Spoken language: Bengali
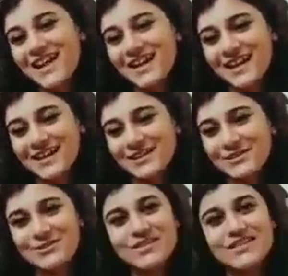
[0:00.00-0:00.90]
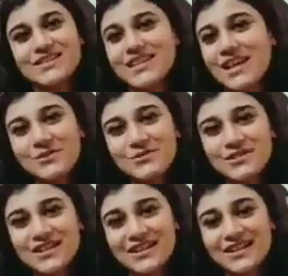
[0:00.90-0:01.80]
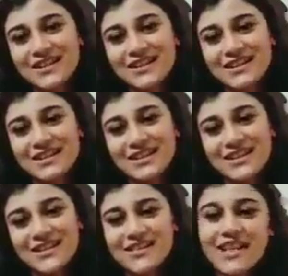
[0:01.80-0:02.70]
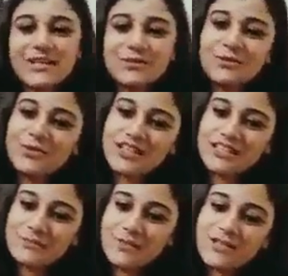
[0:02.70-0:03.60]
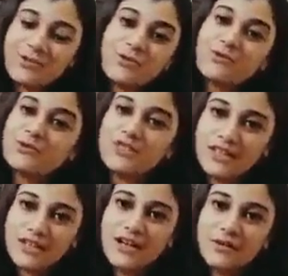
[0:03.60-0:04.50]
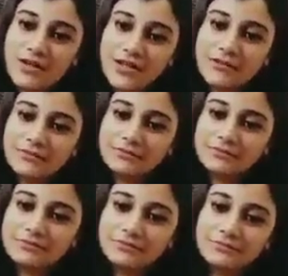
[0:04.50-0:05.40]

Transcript: চেহারায় খুশির ঢেউ উঠে সেই দুর্নীতিবাদ শ্বশুরদের কারণে